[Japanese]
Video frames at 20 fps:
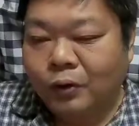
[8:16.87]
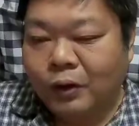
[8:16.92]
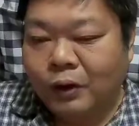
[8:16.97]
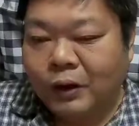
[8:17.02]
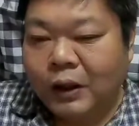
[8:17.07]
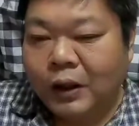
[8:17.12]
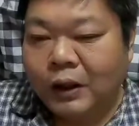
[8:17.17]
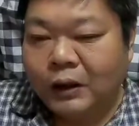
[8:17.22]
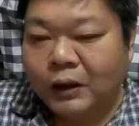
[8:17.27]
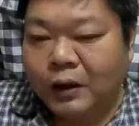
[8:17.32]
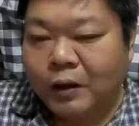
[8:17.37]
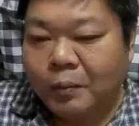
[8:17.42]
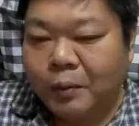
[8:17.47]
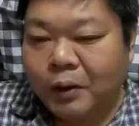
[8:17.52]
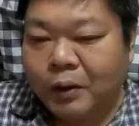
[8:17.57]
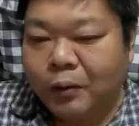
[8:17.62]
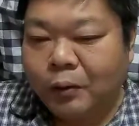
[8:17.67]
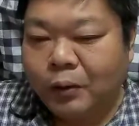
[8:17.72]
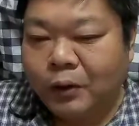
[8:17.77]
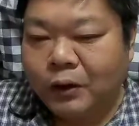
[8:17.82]
に対して
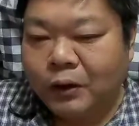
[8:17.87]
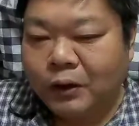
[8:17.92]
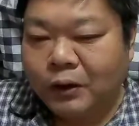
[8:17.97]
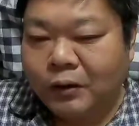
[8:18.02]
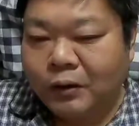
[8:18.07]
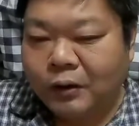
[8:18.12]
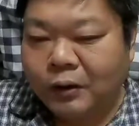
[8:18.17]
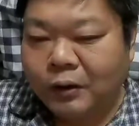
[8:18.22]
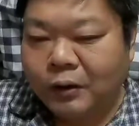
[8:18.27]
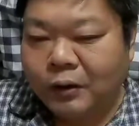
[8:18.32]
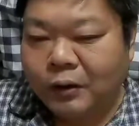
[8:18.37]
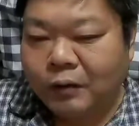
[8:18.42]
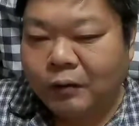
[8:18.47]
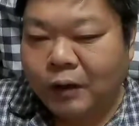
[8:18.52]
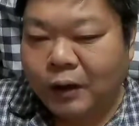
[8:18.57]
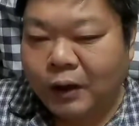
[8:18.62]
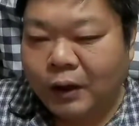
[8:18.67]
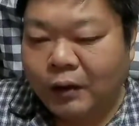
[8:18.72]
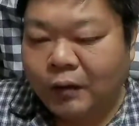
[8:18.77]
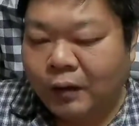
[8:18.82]
見てほしい
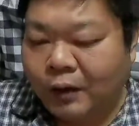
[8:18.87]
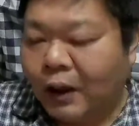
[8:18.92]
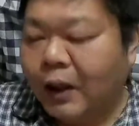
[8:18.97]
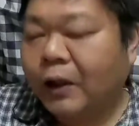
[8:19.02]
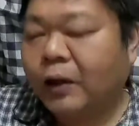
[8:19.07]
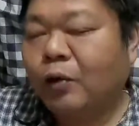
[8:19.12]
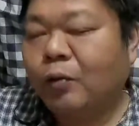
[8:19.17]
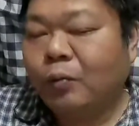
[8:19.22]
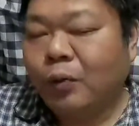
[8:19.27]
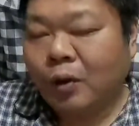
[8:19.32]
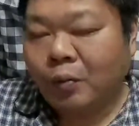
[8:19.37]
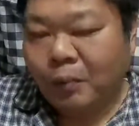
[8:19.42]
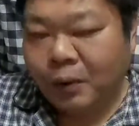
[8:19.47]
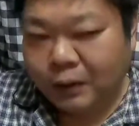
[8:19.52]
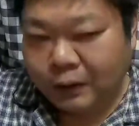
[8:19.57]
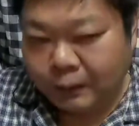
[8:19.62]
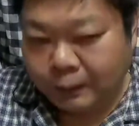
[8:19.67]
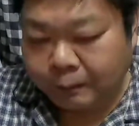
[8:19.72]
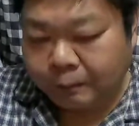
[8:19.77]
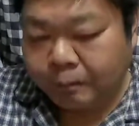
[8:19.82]
わけではないと思い
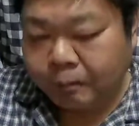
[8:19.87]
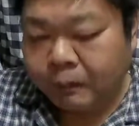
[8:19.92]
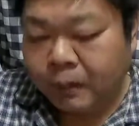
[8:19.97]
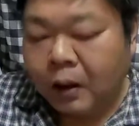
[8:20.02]
ます